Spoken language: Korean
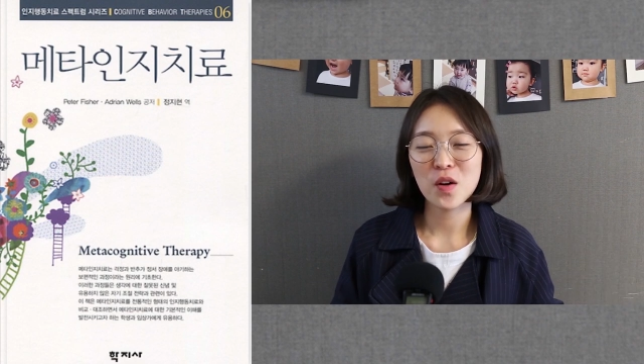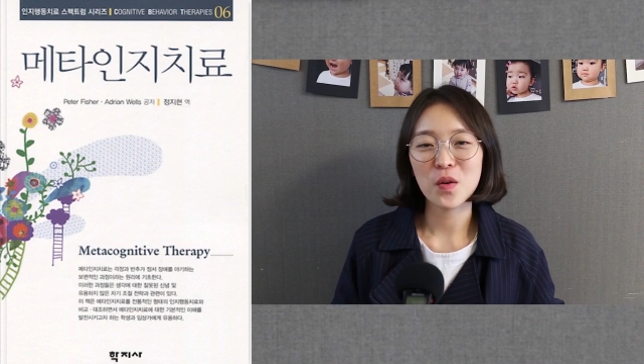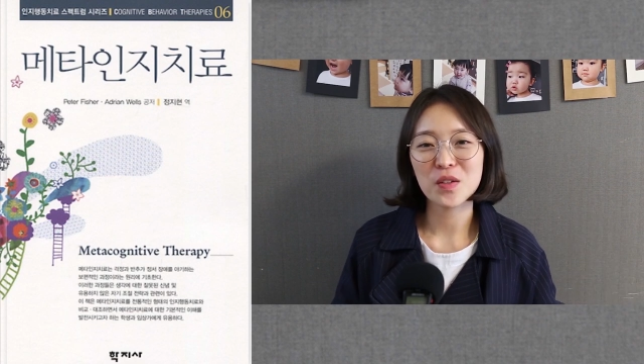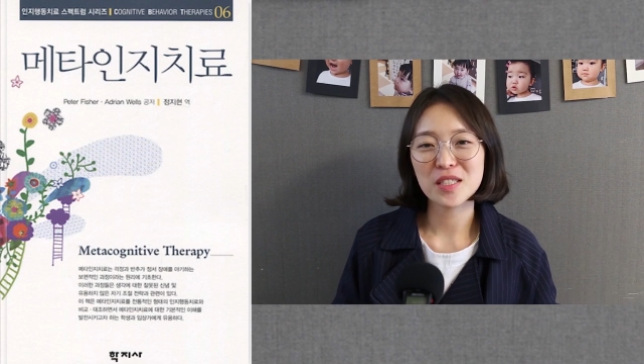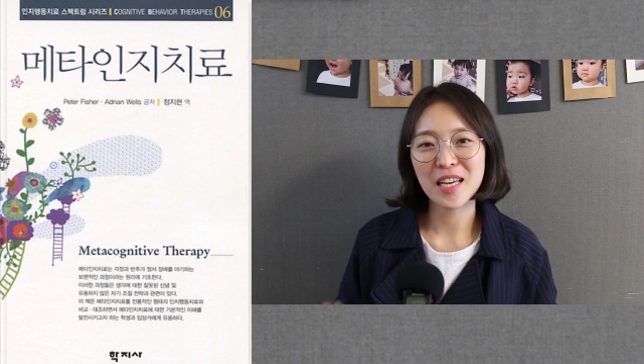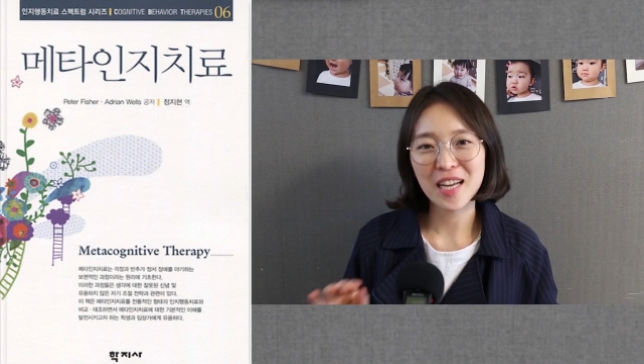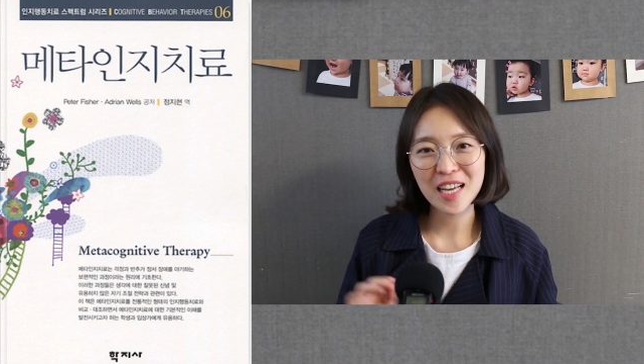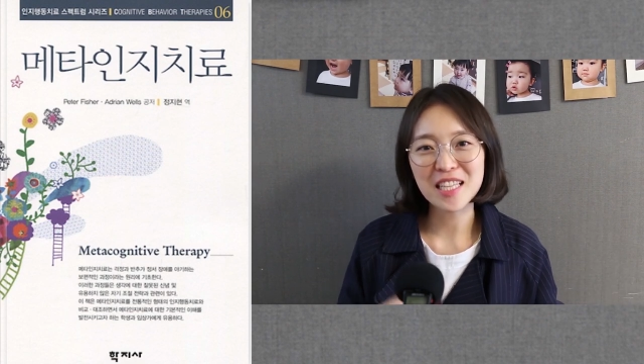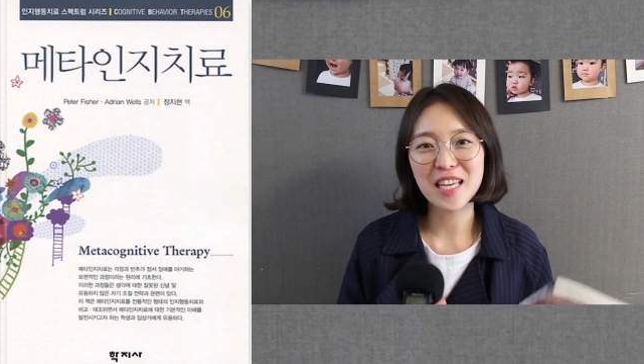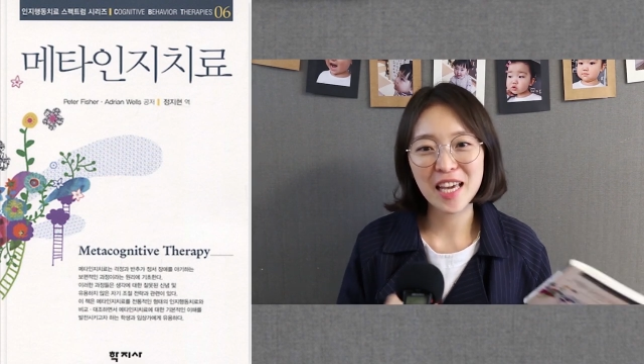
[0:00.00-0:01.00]
어,
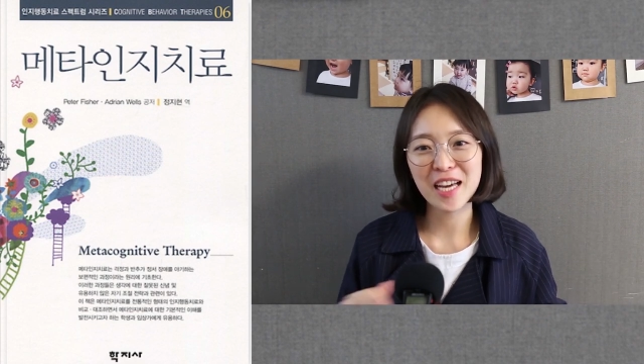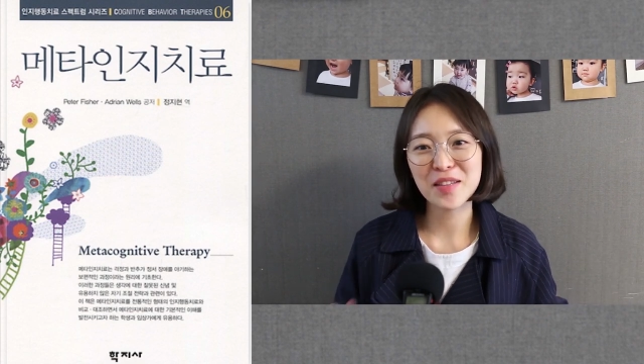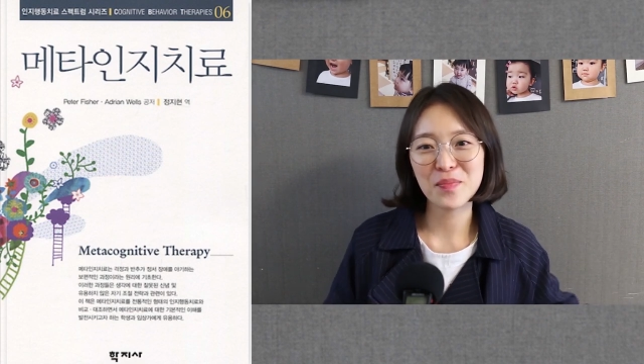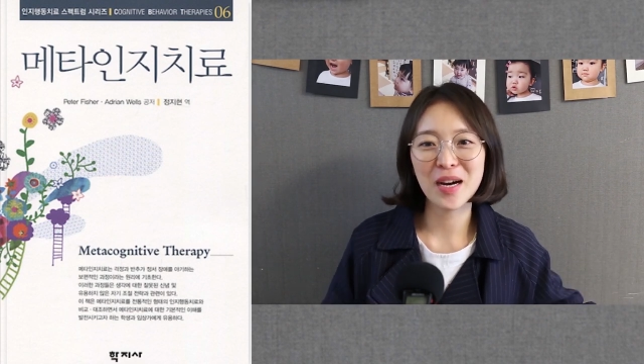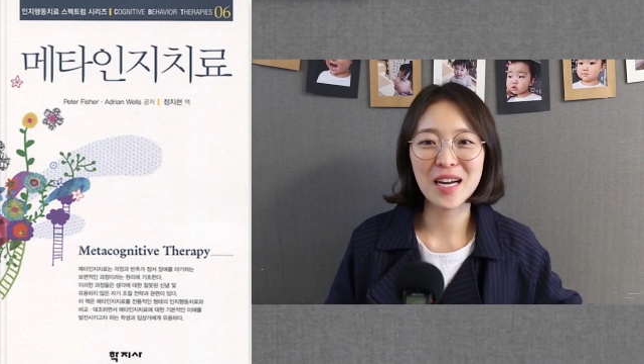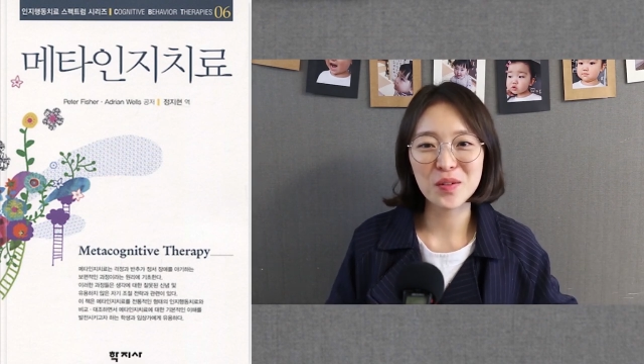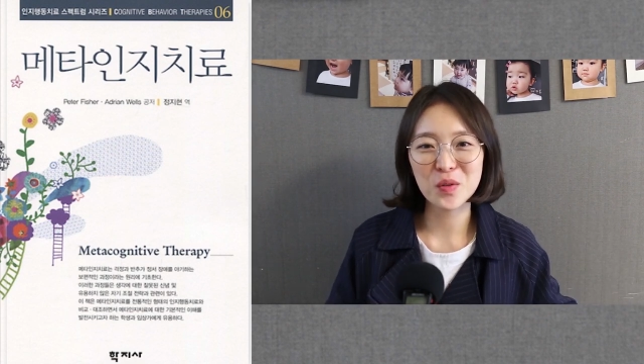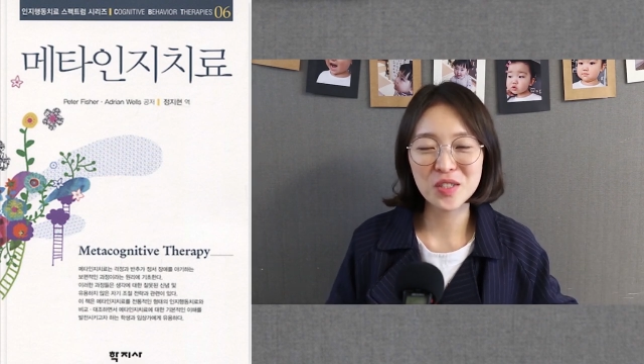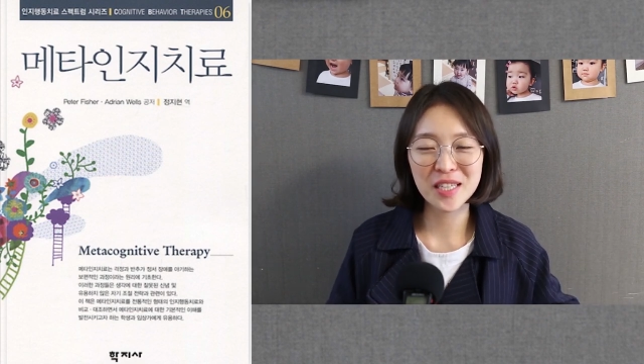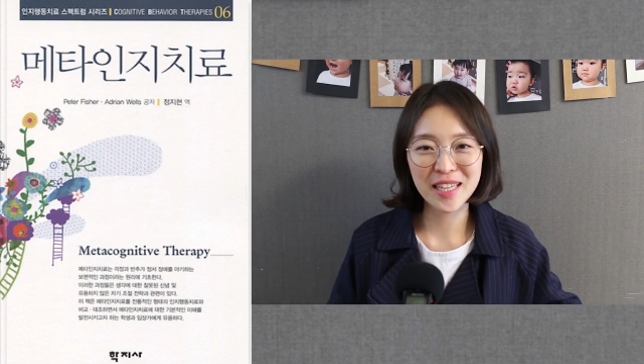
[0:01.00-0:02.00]
제가 이해한
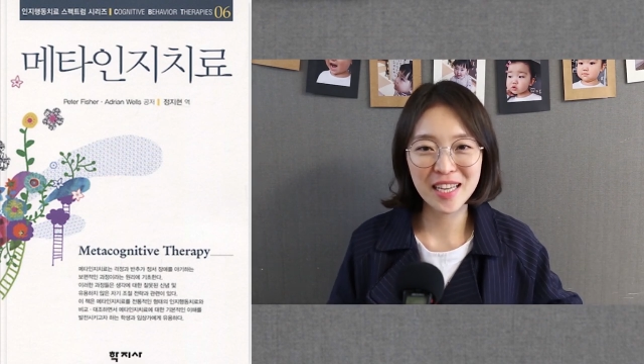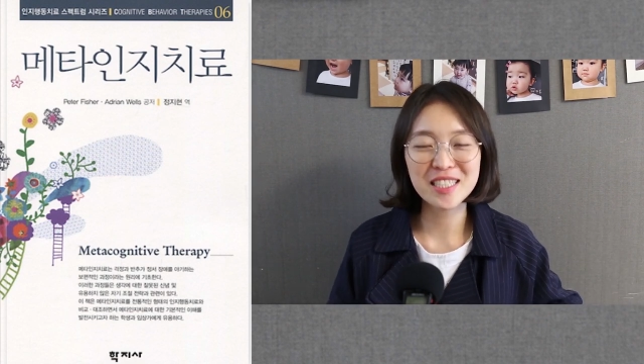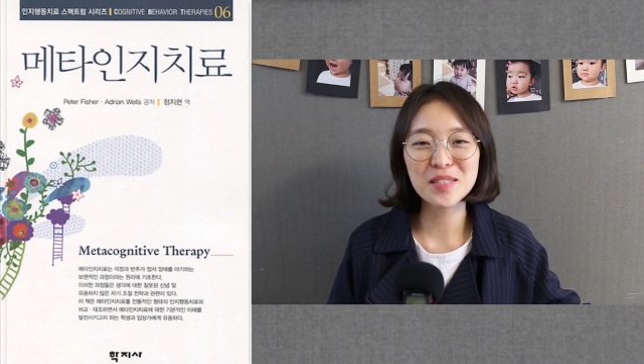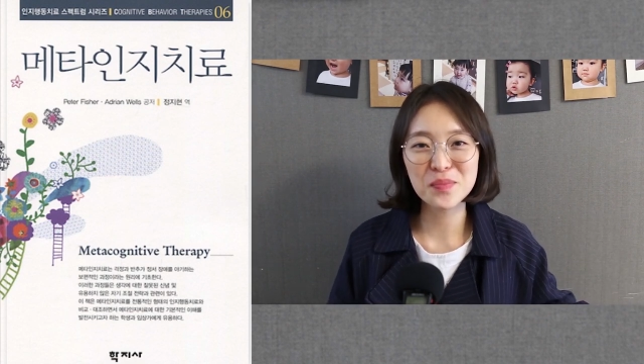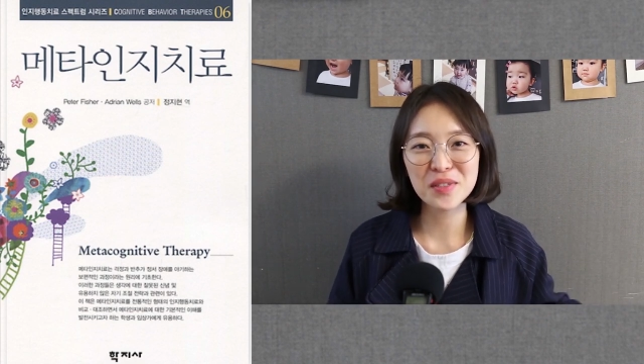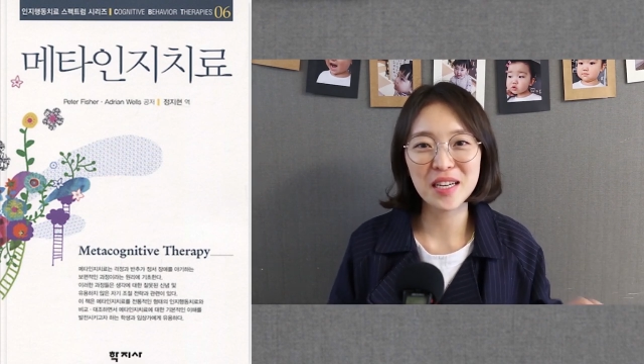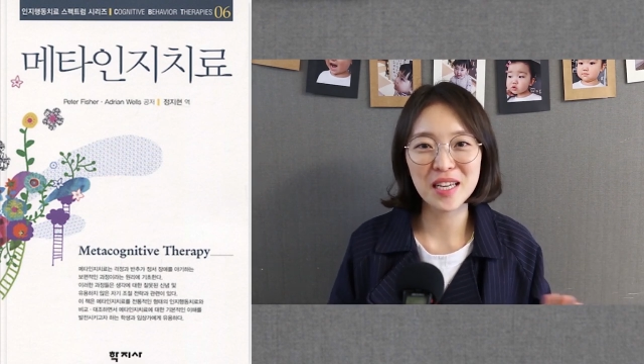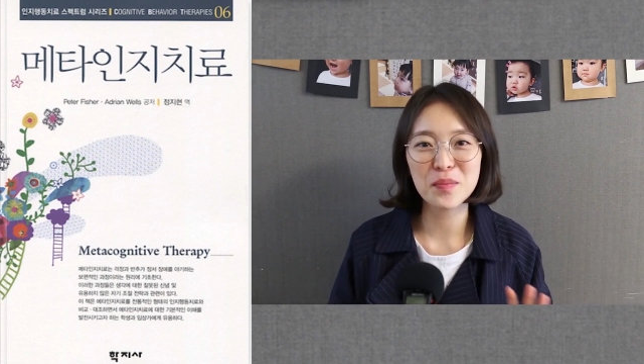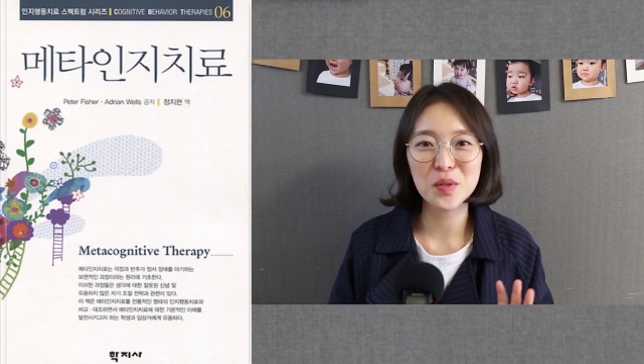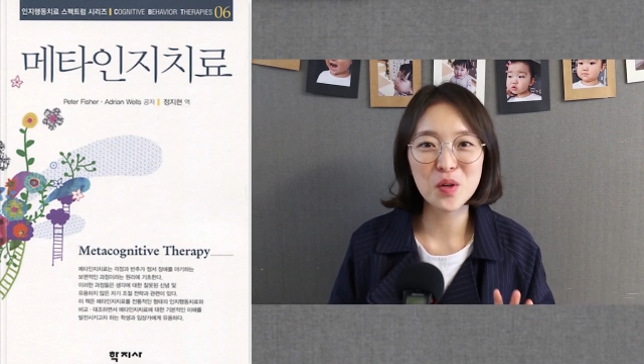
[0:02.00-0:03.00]
바로 최대한
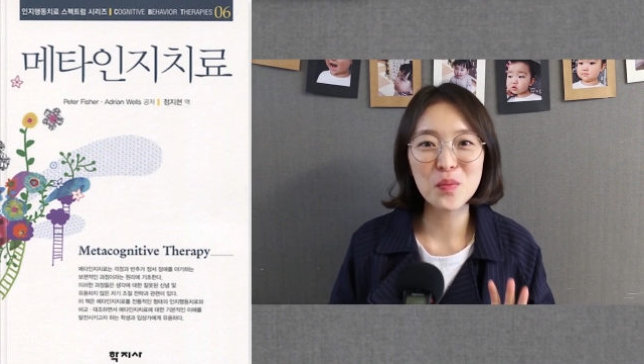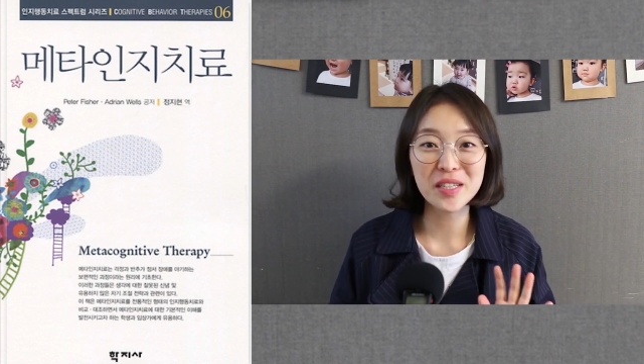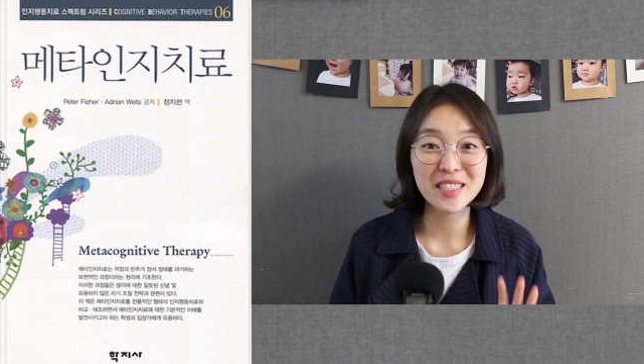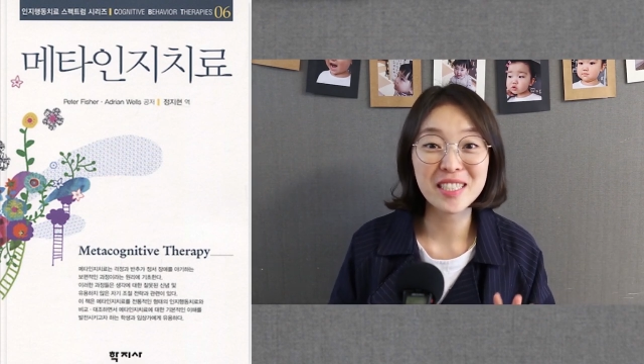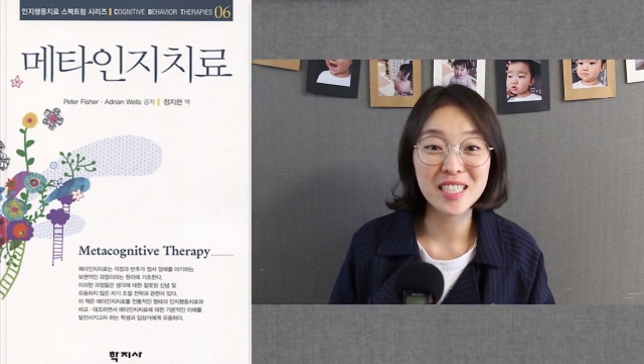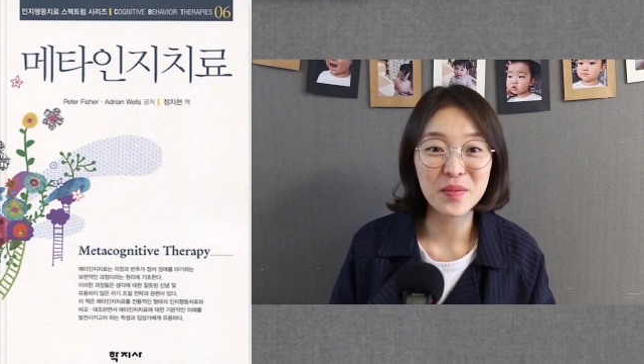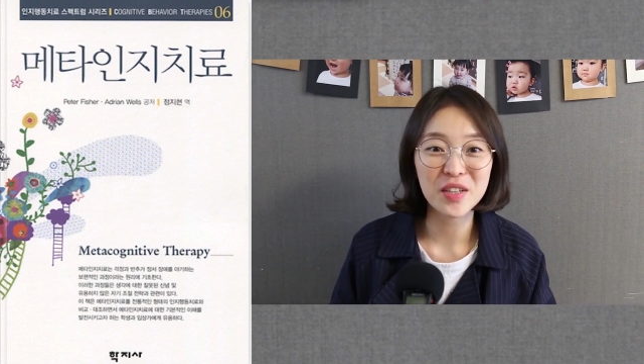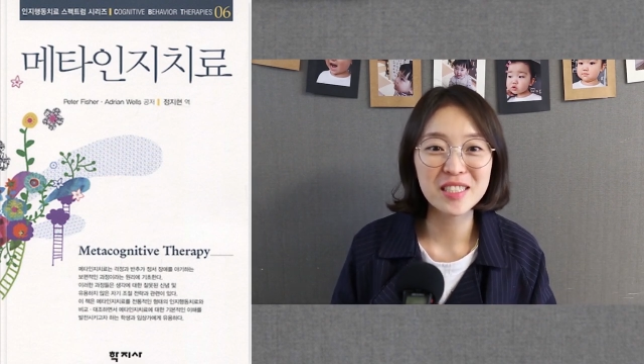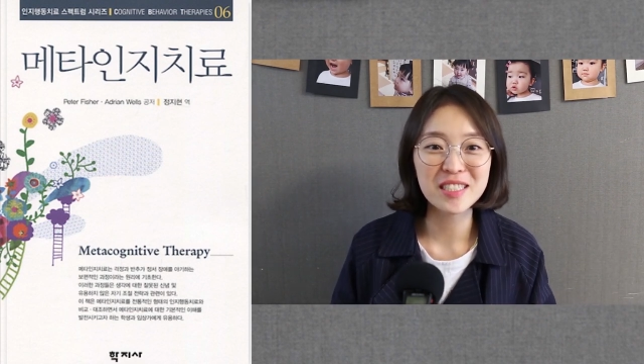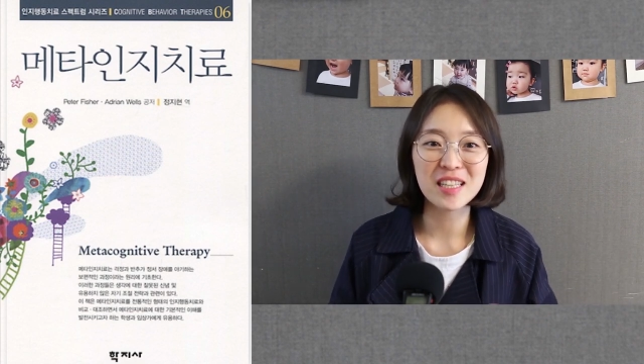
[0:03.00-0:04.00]
심플하게 한번 설명을
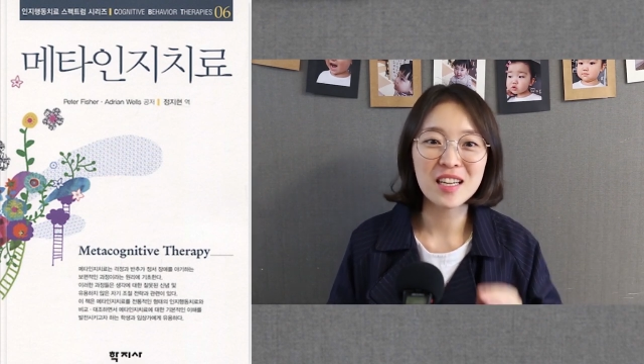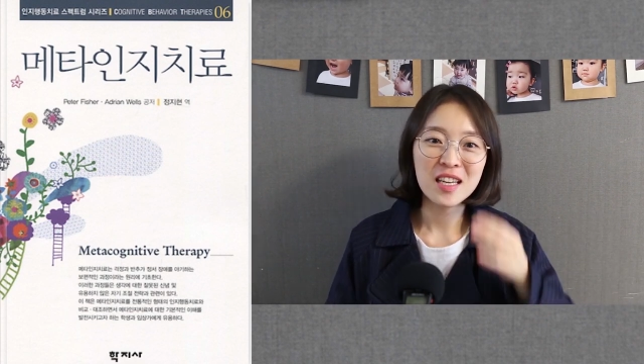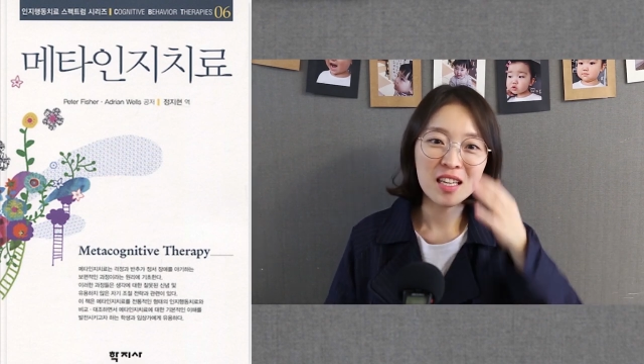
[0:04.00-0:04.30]
드리자면은